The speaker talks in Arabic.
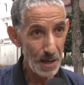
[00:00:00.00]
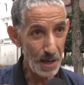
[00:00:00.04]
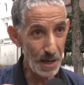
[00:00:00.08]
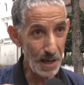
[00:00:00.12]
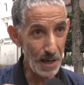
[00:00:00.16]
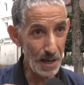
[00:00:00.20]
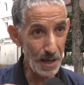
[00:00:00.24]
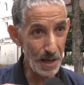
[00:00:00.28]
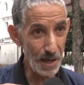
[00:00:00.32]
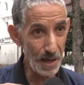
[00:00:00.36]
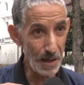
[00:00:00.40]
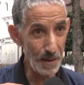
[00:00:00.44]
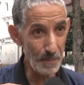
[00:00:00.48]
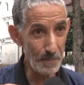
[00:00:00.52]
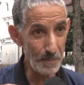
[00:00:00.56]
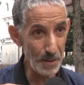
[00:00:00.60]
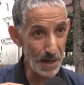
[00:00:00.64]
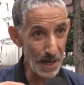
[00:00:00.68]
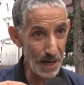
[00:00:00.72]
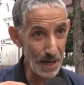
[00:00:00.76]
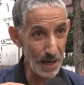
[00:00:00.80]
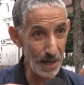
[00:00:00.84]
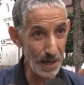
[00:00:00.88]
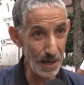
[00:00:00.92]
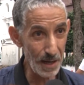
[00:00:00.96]

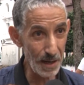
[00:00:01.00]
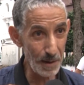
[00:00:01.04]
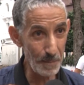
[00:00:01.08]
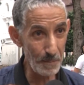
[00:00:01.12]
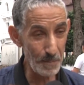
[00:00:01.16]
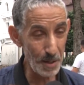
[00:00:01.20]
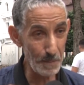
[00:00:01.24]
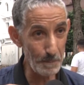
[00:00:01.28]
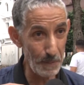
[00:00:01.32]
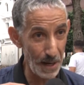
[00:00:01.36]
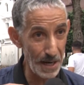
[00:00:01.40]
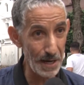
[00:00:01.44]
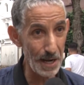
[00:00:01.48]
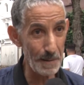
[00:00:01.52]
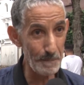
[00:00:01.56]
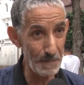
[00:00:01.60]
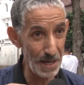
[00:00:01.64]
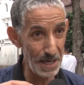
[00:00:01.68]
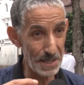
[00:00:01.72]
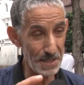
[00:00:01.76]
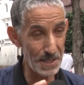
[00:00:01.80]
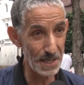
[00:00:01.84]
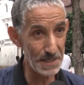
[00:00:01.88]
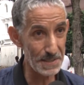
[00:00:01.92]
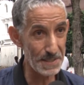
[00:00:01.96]
مرة آه، من البرلمان
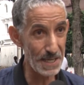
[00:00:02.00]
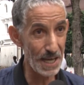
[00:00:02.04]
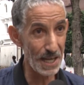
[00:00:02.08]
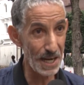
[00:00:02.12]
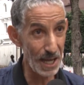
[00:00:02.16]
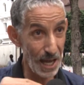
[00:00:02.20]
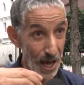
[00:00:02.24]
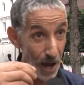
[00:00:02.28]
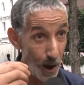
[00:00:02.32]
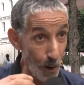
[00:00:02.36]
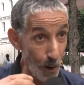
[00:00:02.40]
الجزائري